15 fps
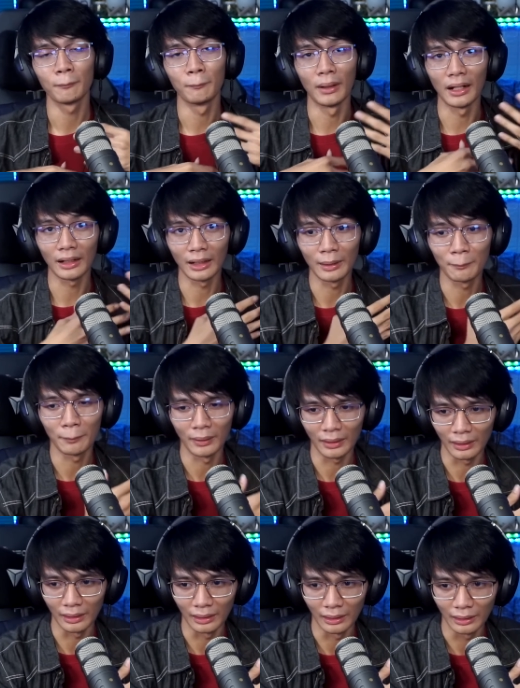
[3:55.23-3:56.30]
bagay
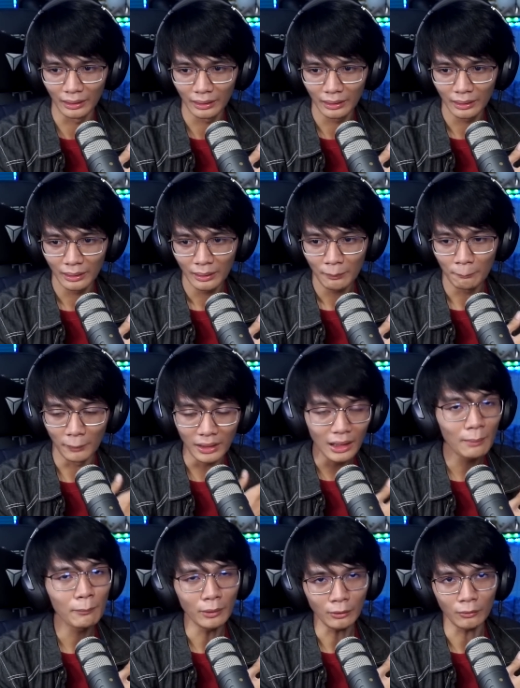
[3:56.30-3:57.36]
para
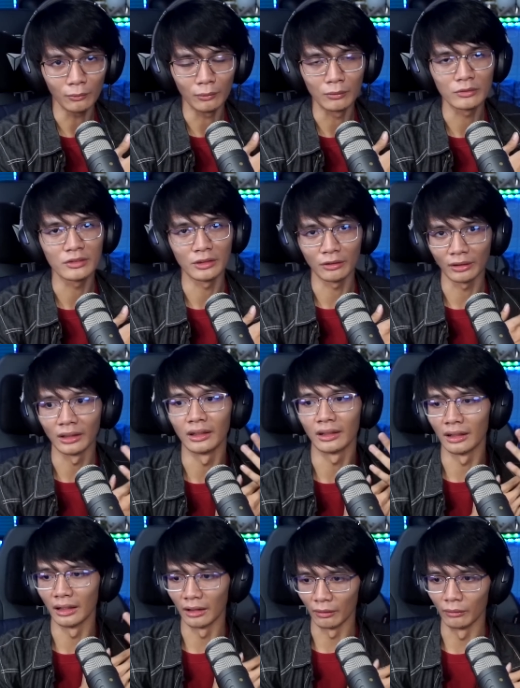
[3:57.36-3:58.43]
malaman ko kung sino
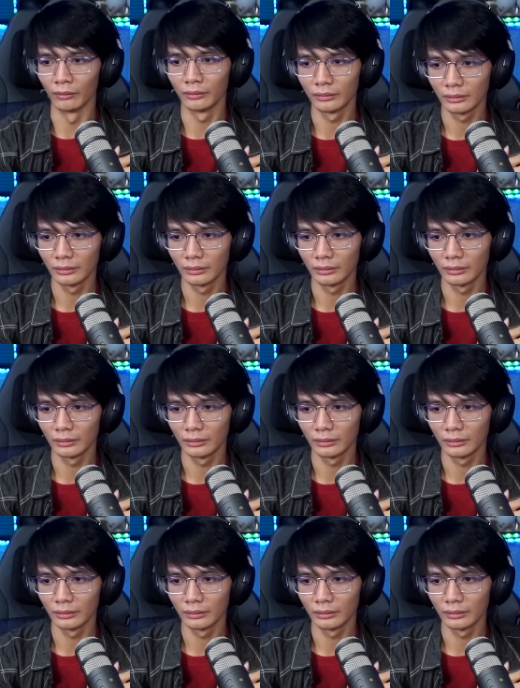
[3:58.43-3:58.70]
talaga ako.